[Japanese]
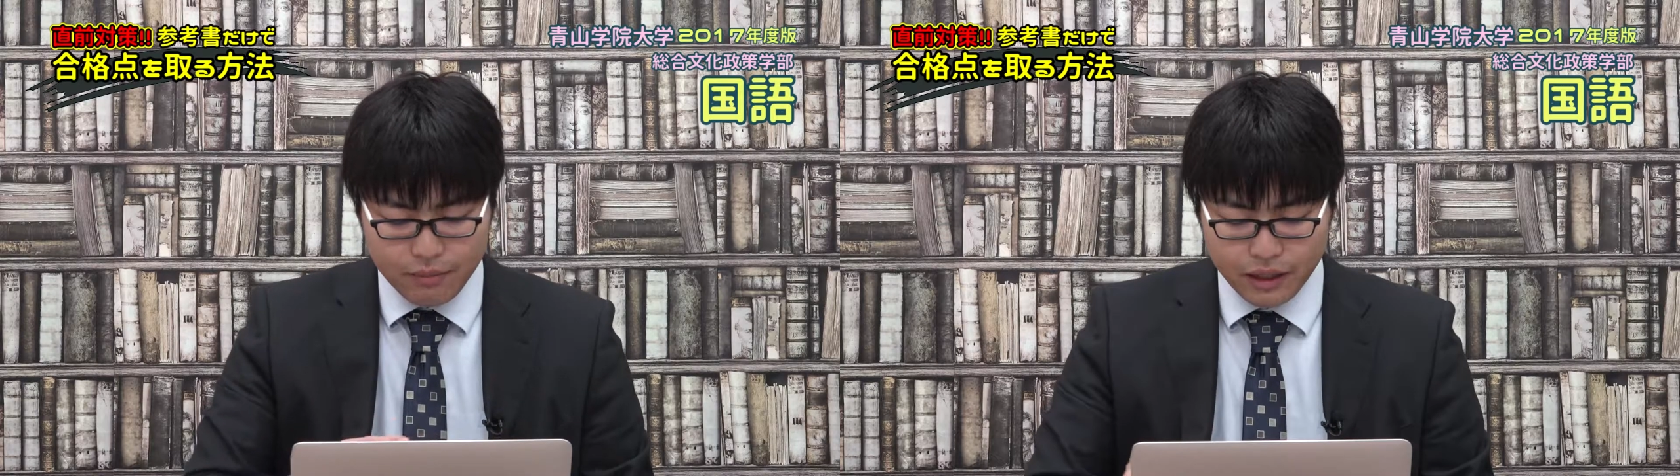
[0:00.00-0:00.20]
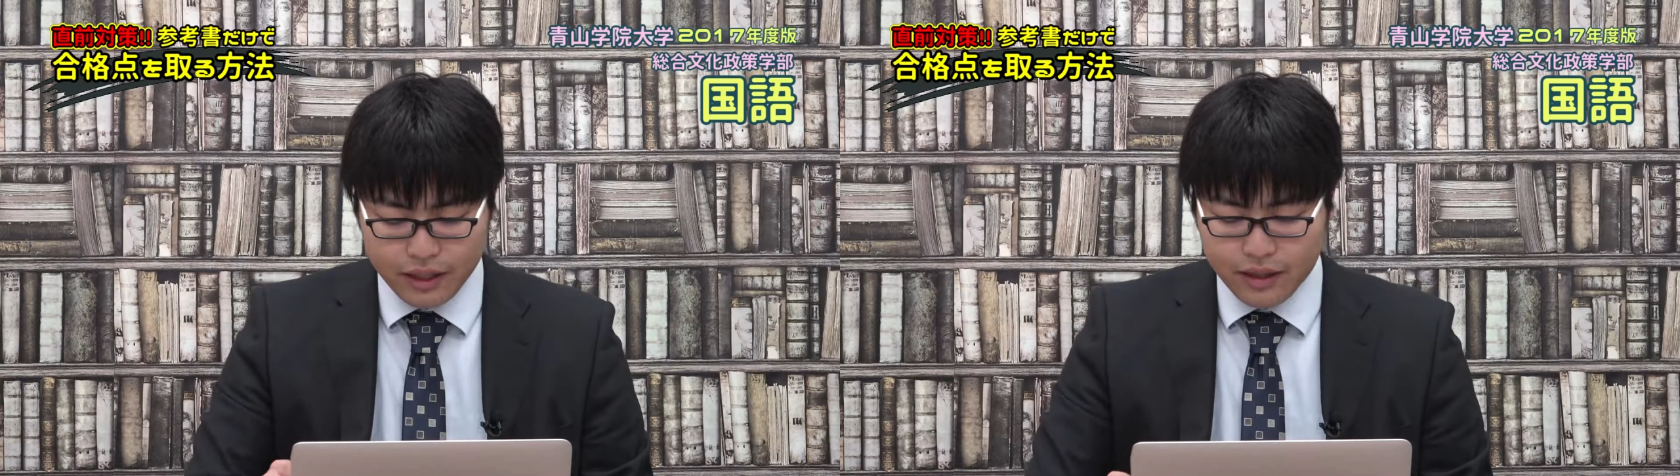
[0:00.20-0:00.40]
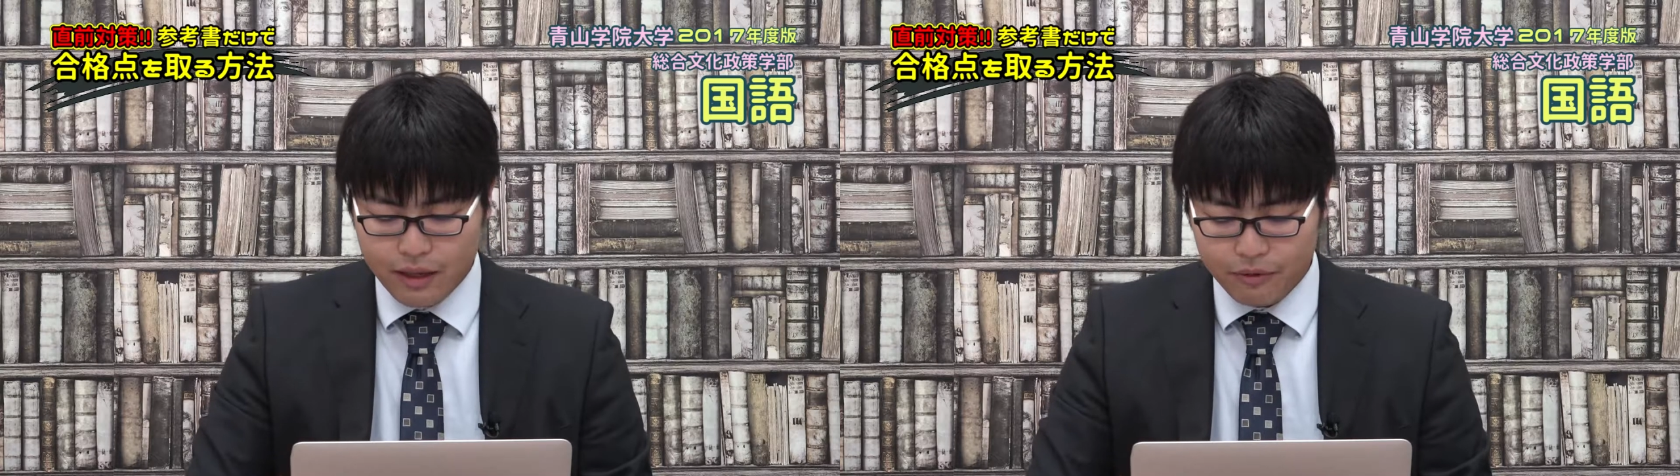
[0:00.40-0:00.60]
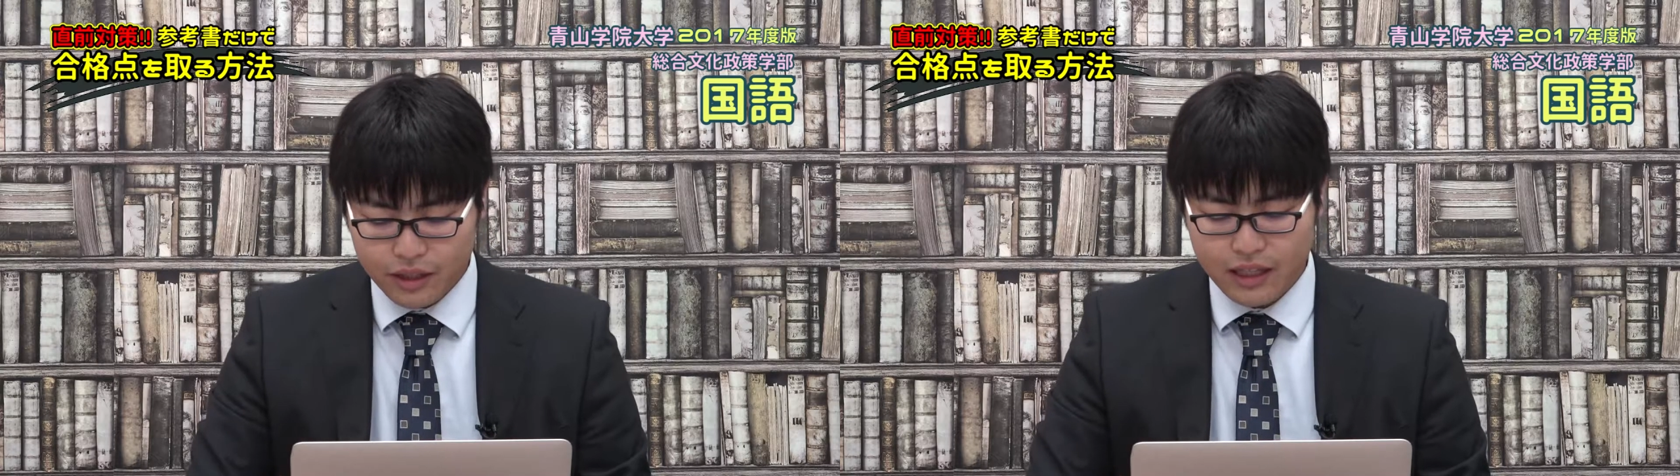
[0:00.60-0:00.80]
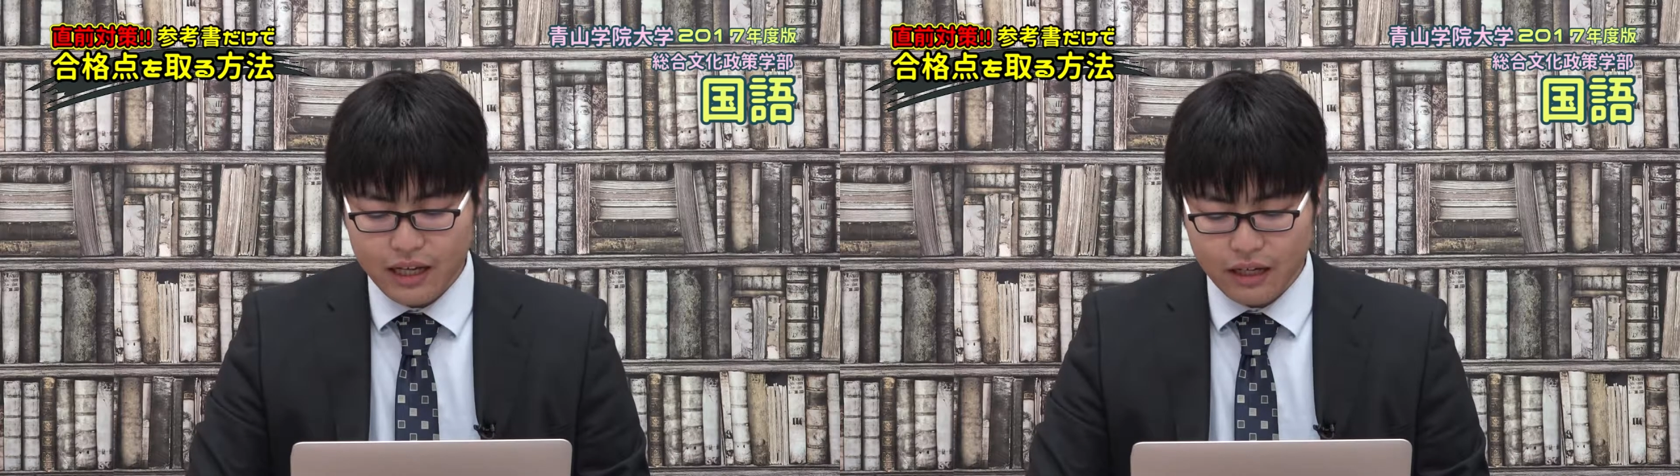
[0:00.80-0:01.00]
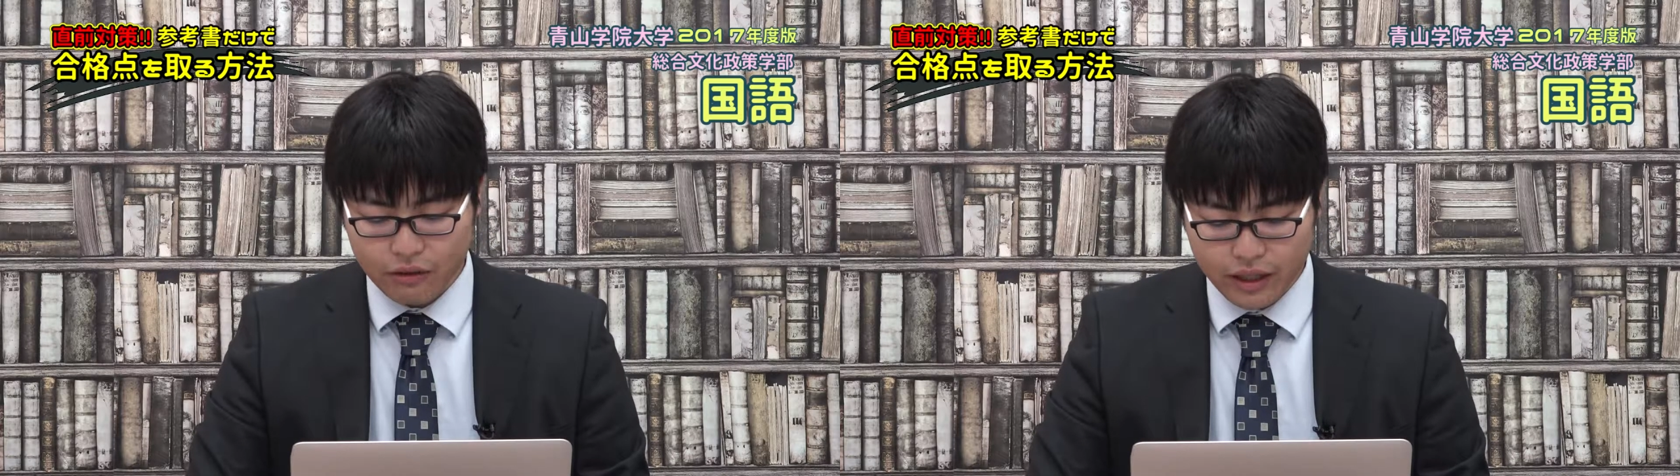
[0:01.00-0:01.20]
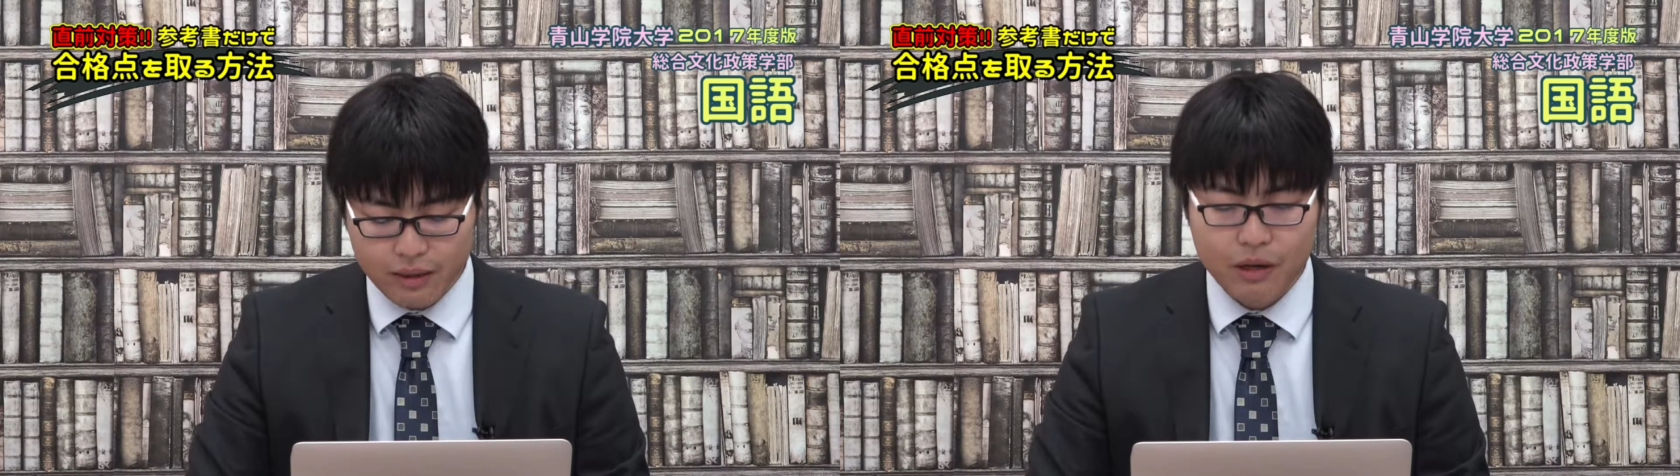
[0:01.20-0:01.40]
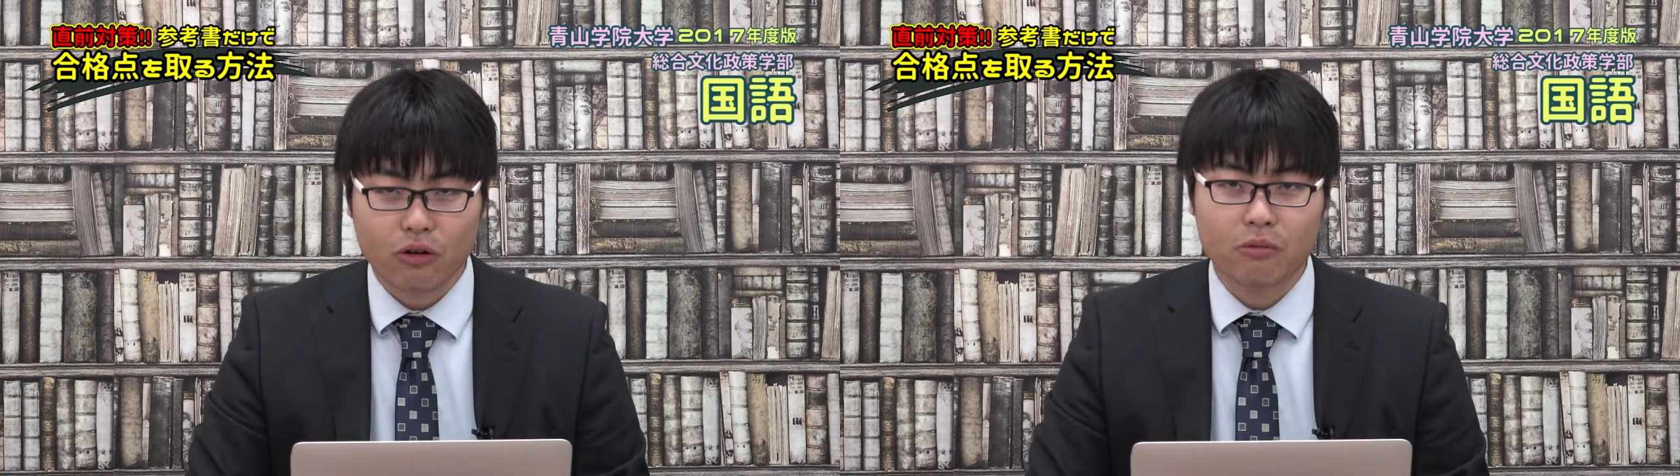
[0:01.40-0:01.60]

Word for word: まあ、現代文2台なので、まあ、